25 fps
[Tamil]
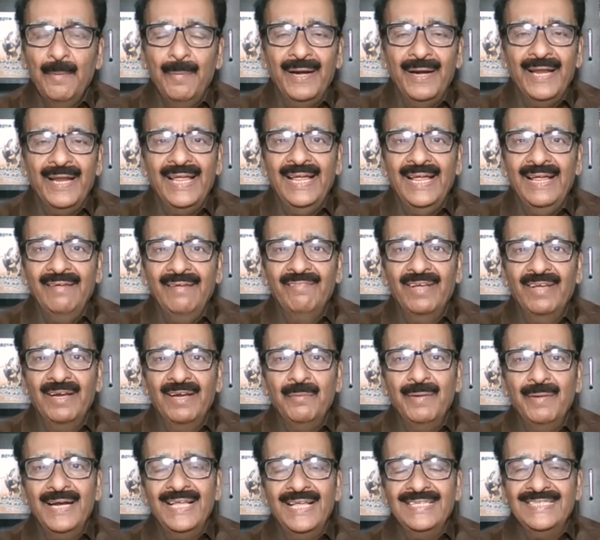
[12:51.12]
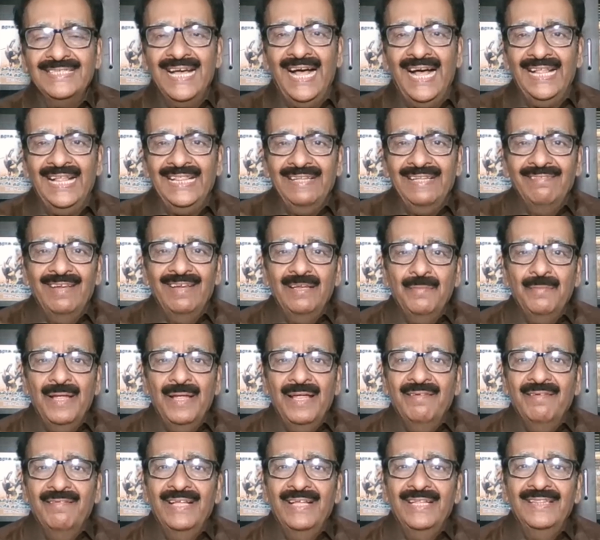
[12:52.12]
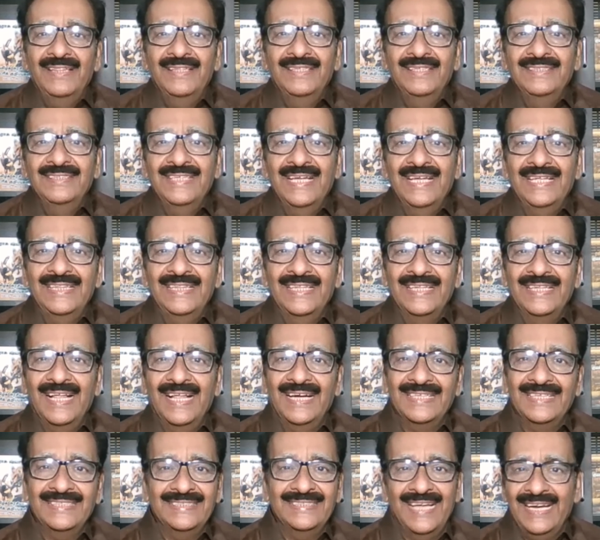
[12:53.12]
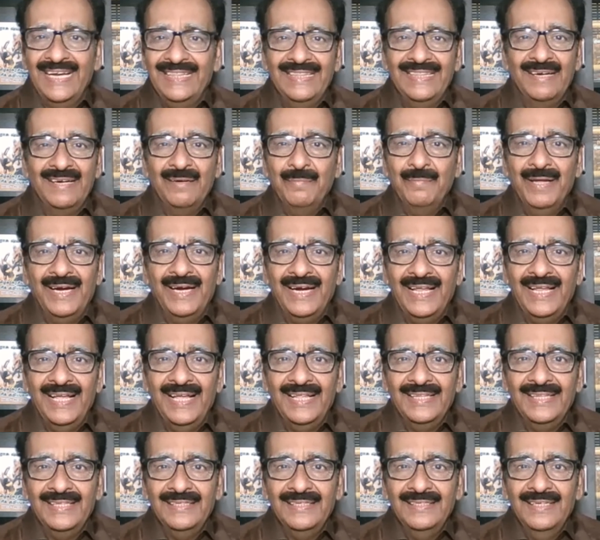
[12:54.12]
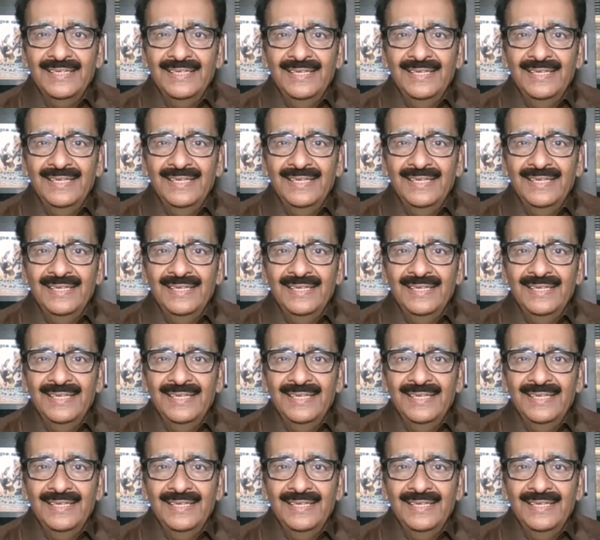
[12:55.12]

இப்படி வெறுமனே ஜாதி வலிமையை வைத்து ஜெயித்ததாக சரித்திரமே கிடையாது